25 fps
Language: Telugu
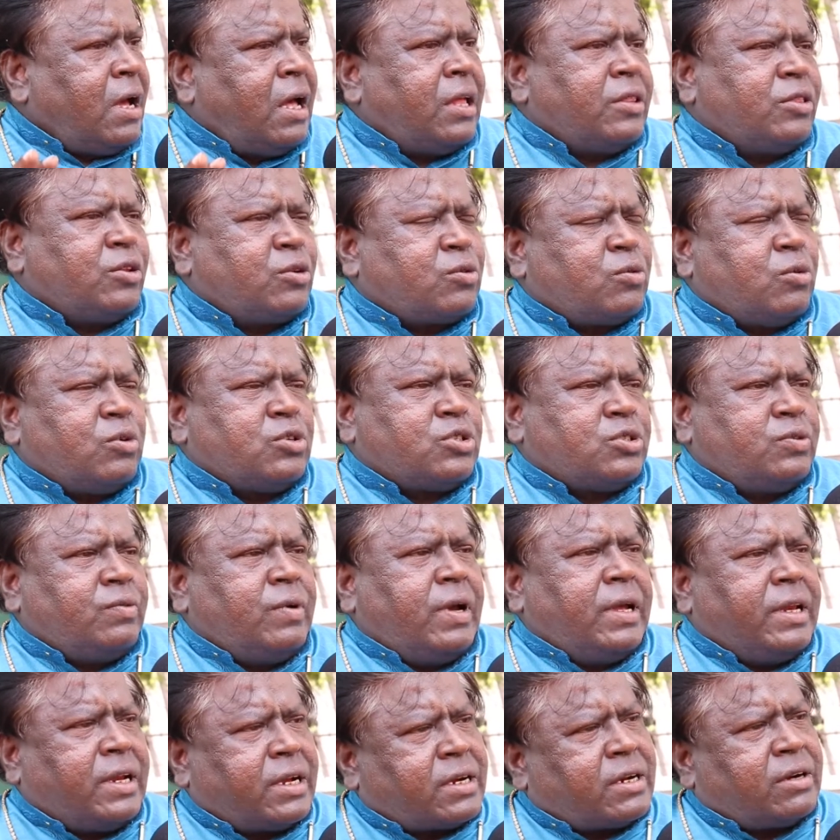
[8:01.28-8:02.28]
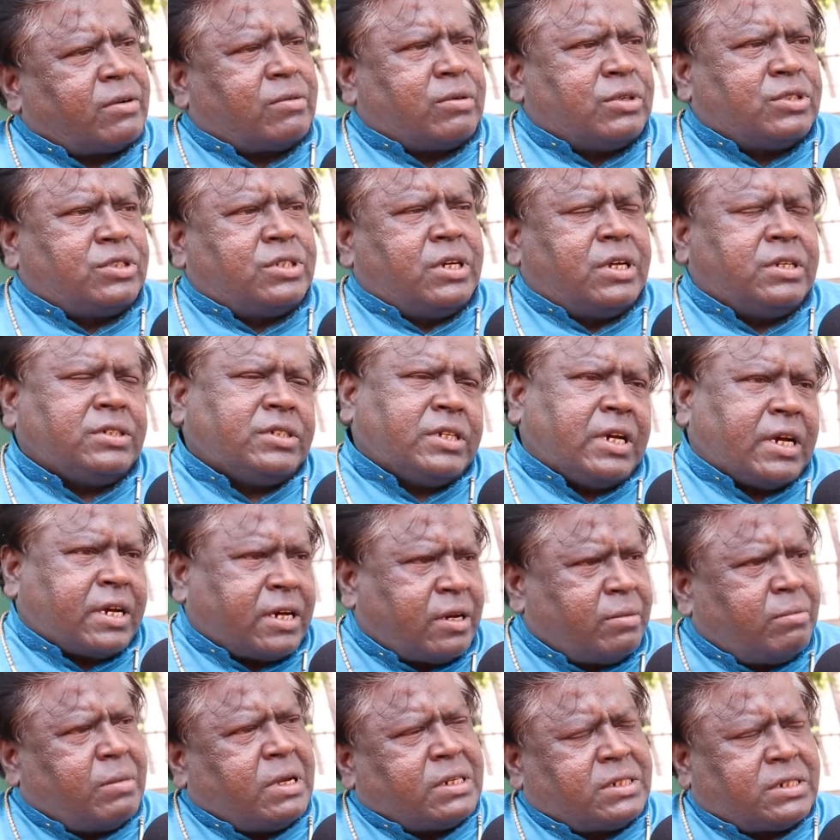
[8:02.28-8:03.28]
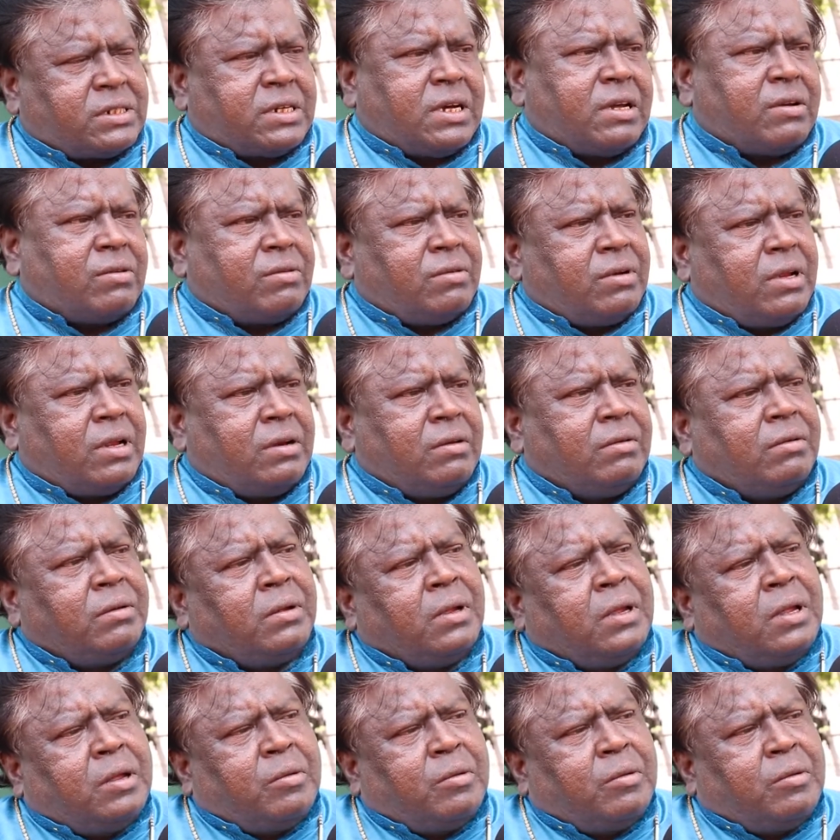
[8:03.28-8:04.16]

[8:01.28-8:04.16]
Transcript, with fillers: అందుకోసమే ఆయన ఇక్కడికి వచ్చారు శేఖర్ మాస్ గారు ఉన్నారు